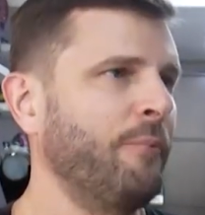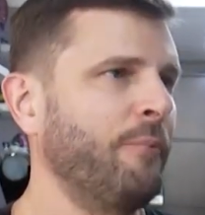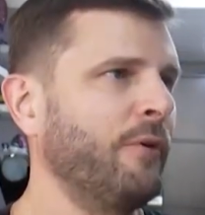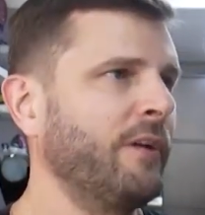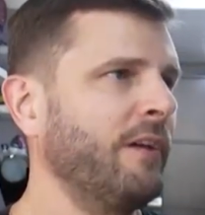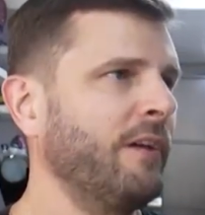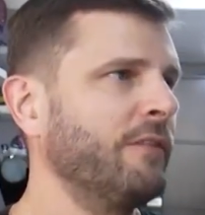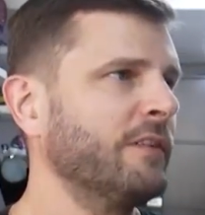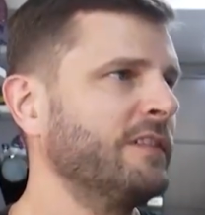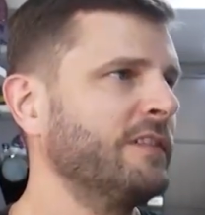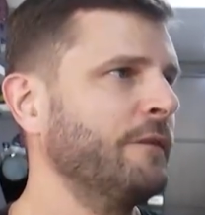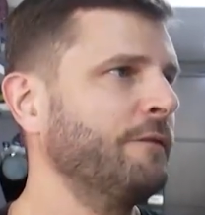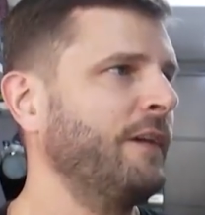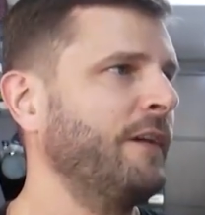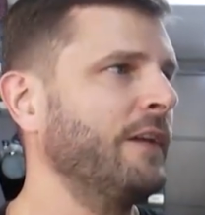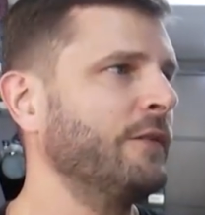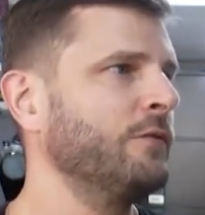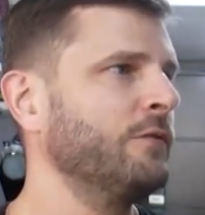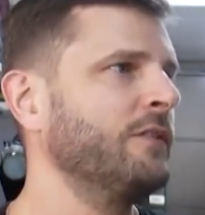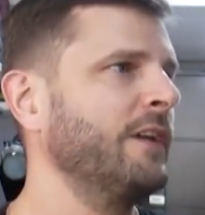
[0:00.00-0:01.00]
Porque você
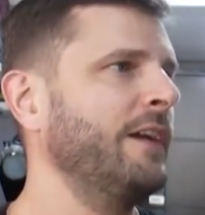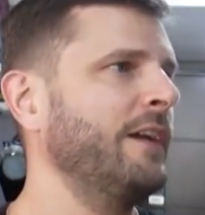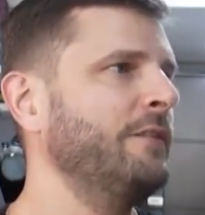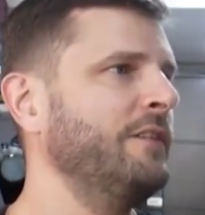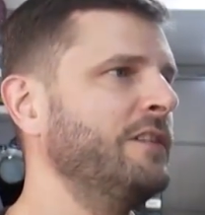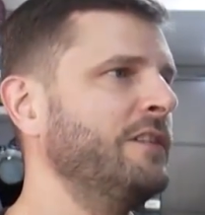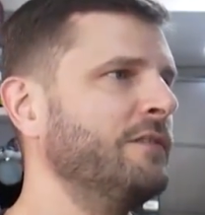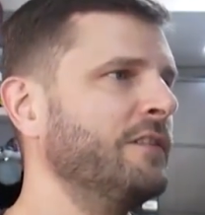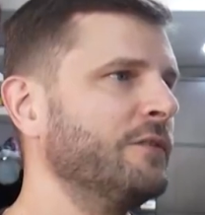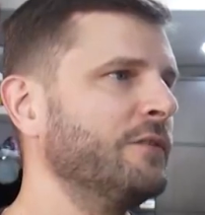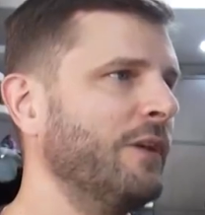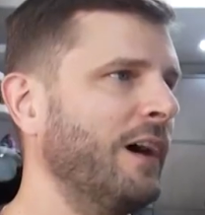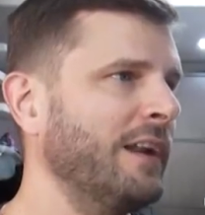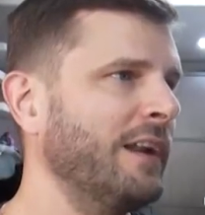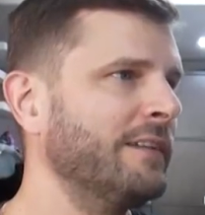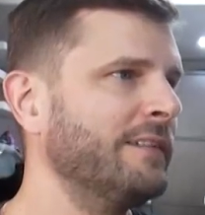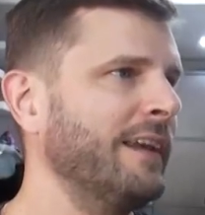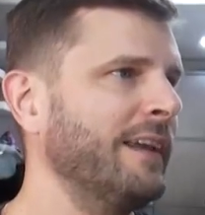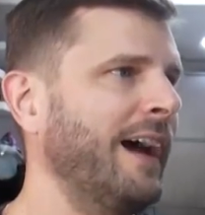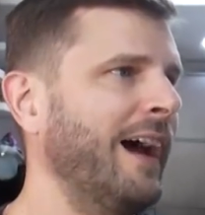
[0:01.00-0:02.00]
faz um treino
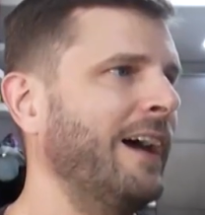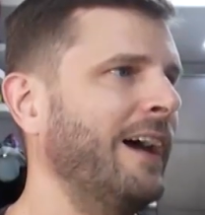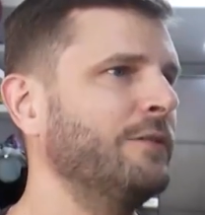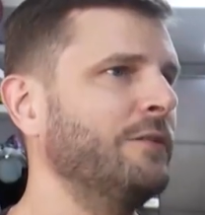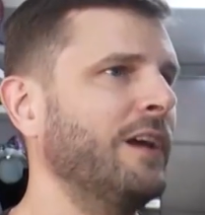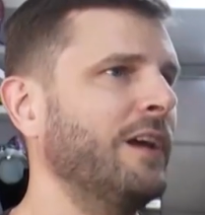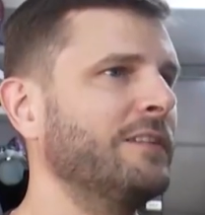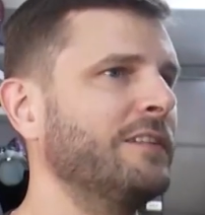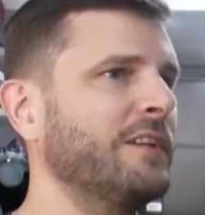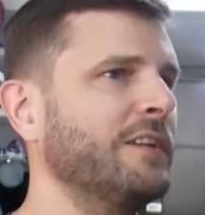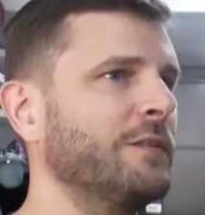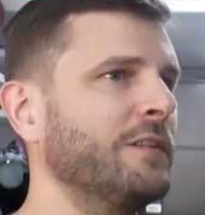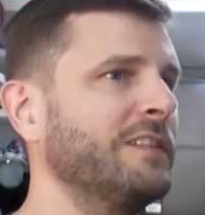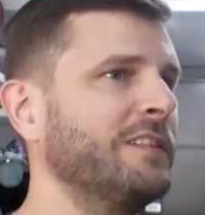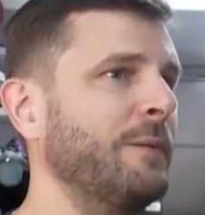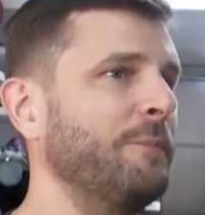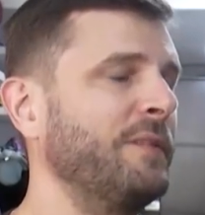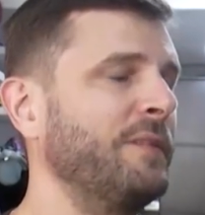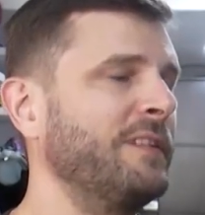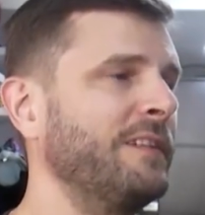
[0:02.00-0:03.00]
individualizado e às vezes
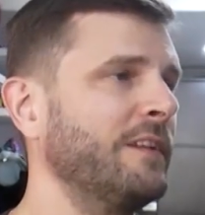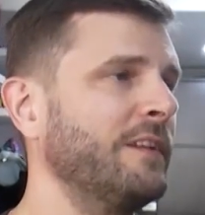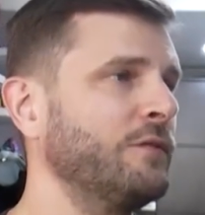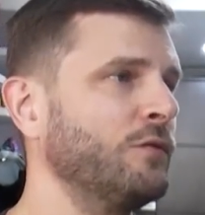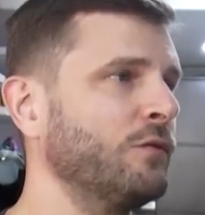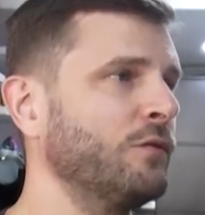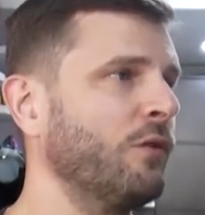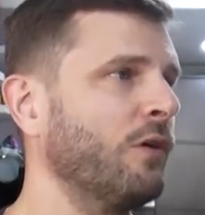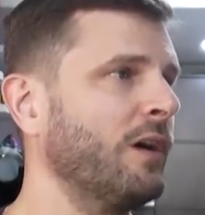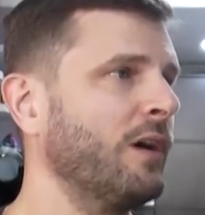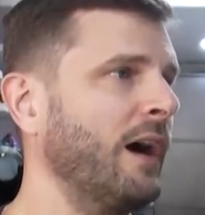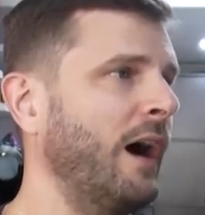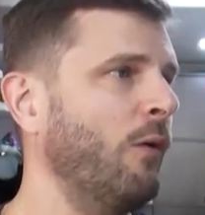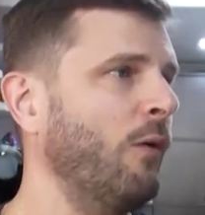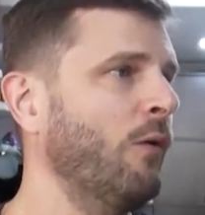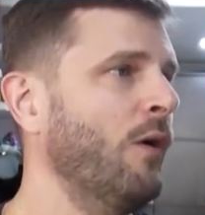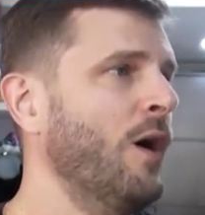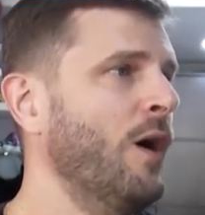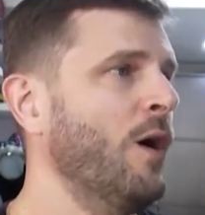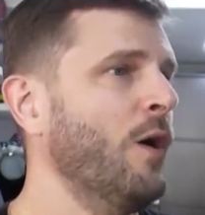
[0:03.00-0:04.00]
você precisa de um
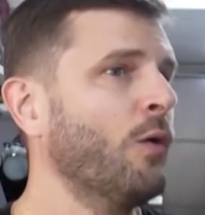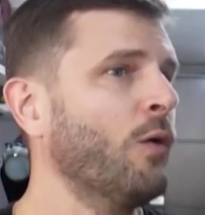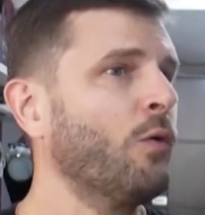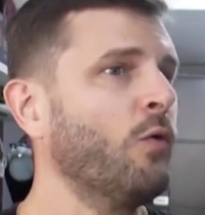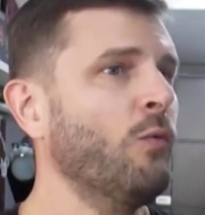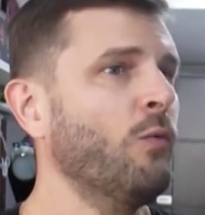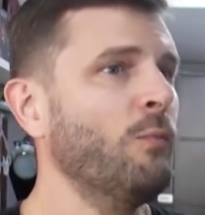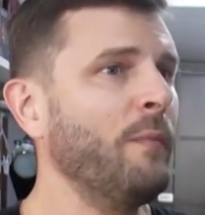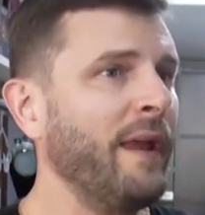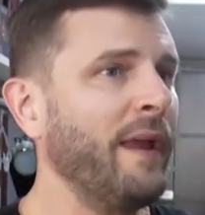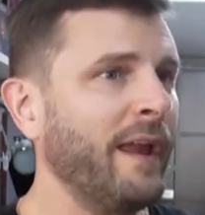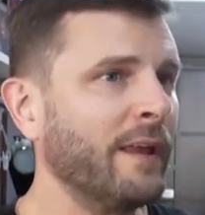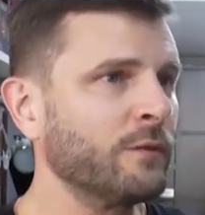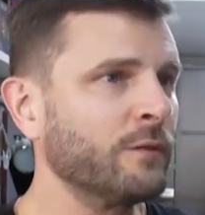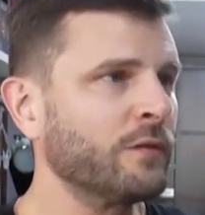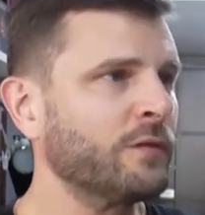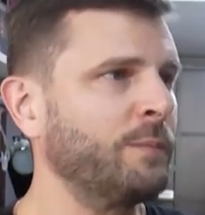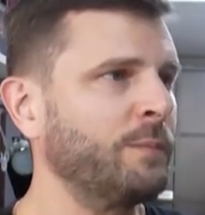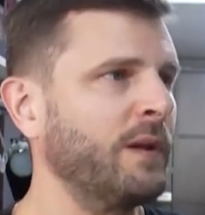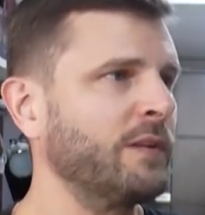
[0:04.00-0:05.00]
local com
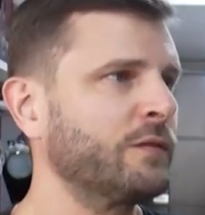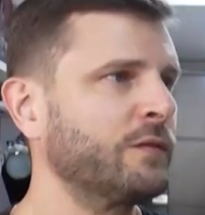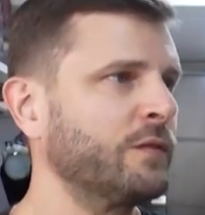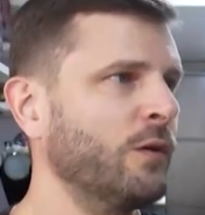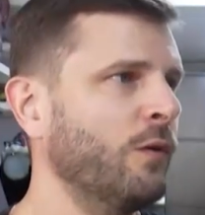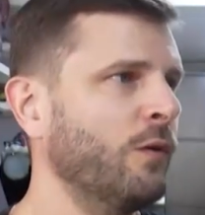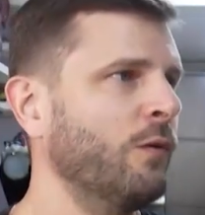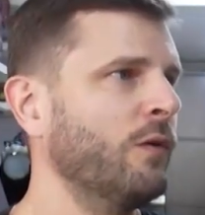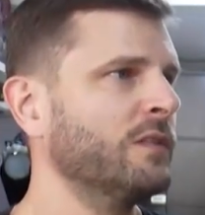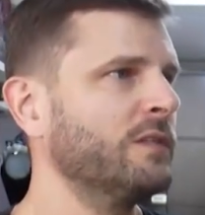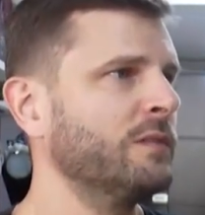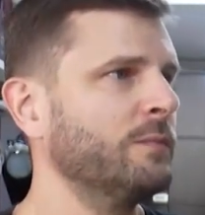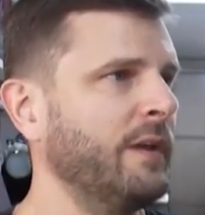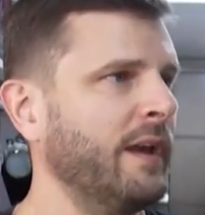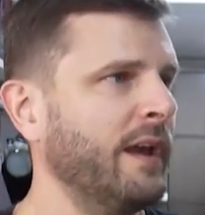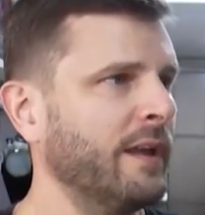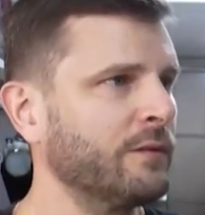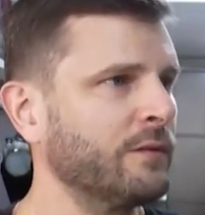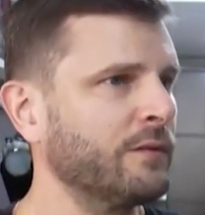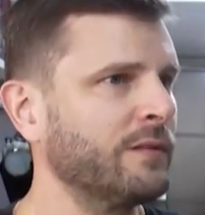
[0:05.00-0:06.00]
menos pessoas,
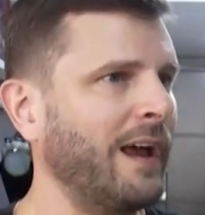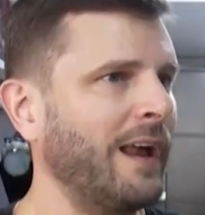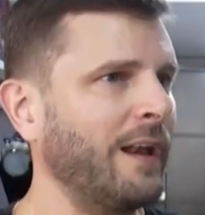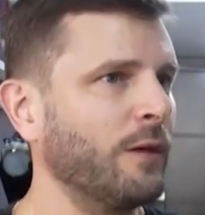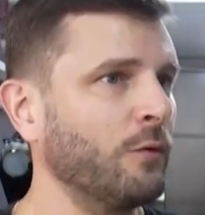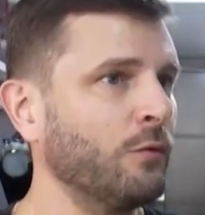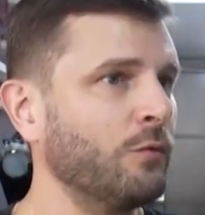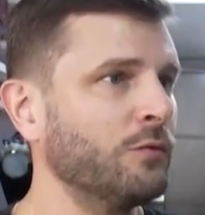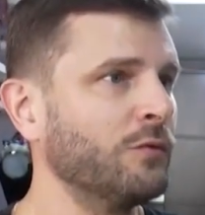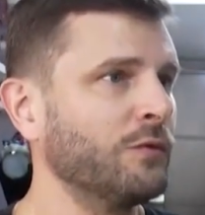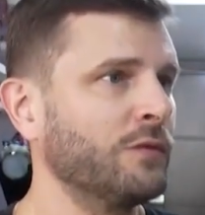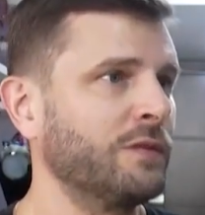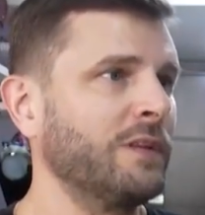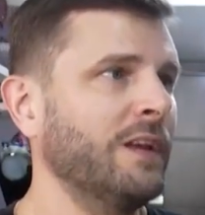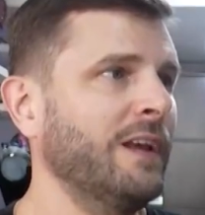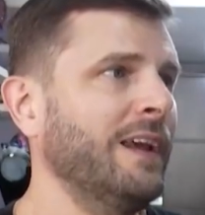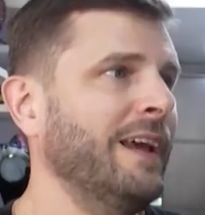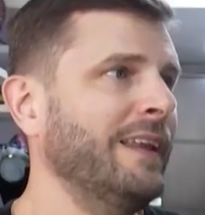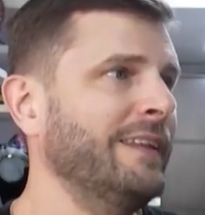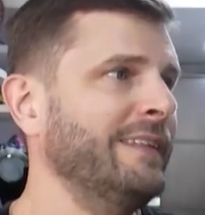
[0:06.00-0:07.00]
menos alunos,
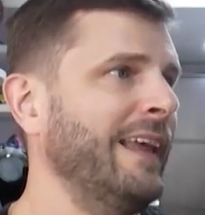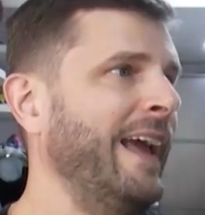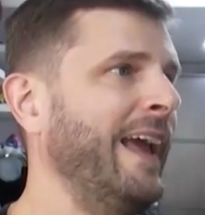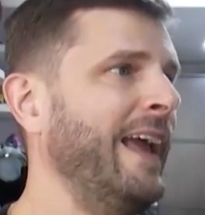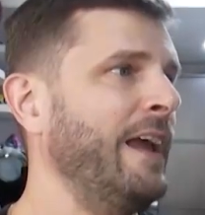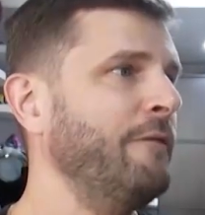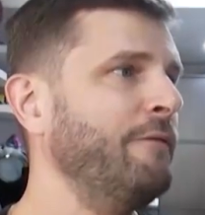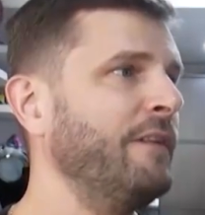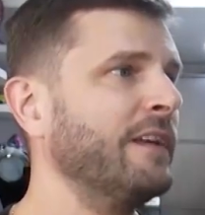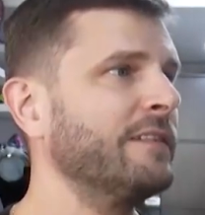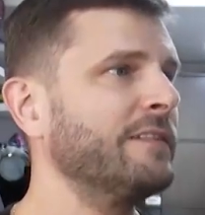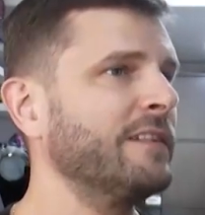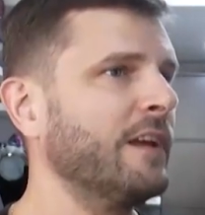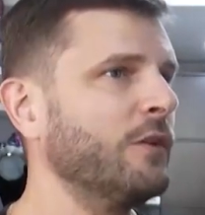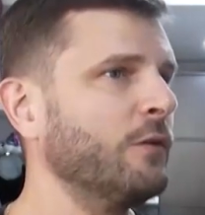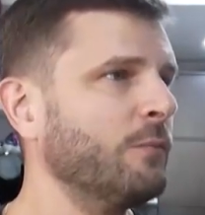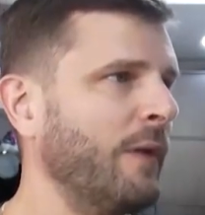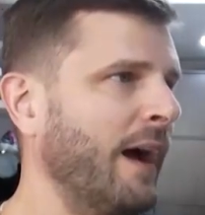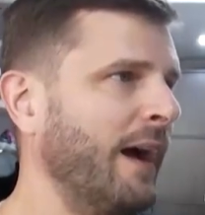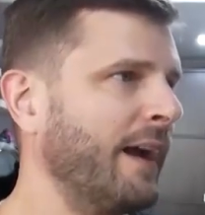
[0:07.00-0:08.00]
né?
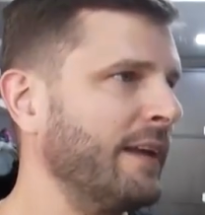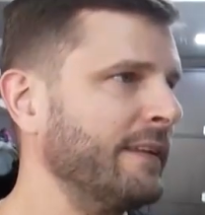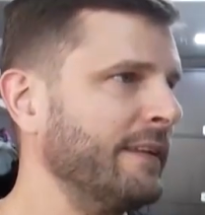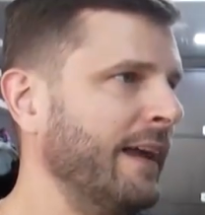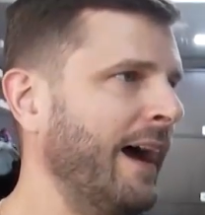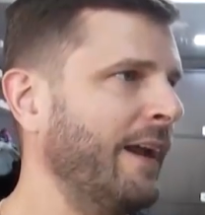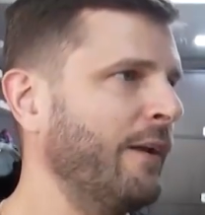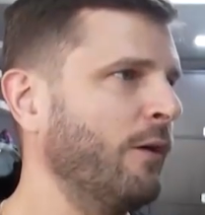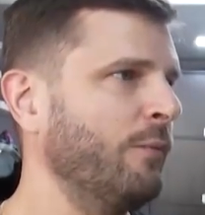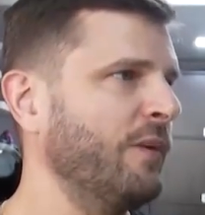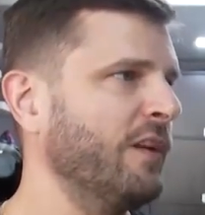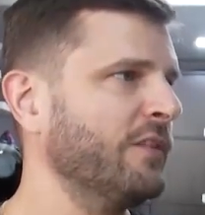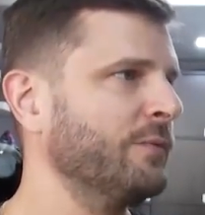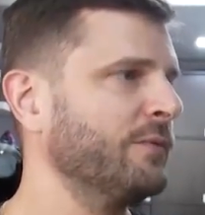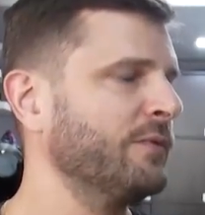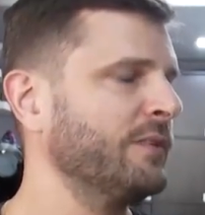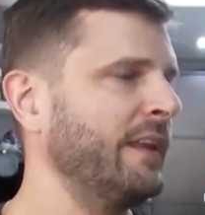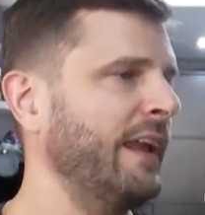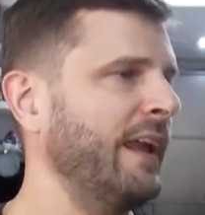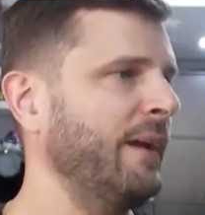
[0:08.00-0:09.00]
Revezando o maquinário ao
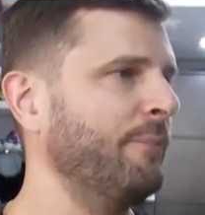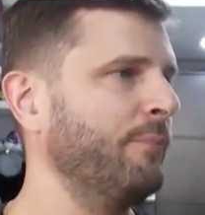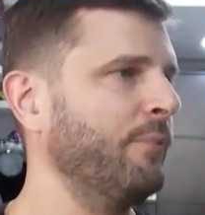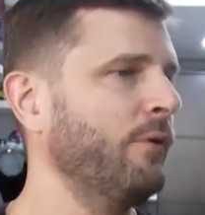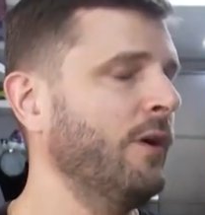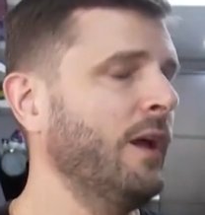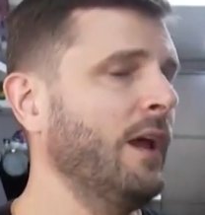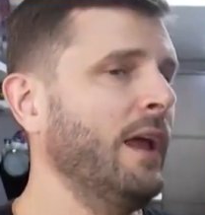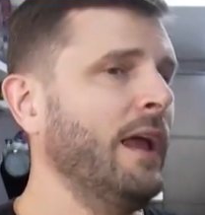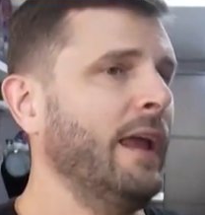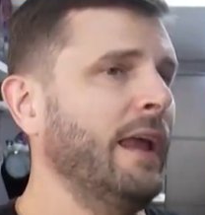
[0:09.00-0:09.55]
mesmo tempo.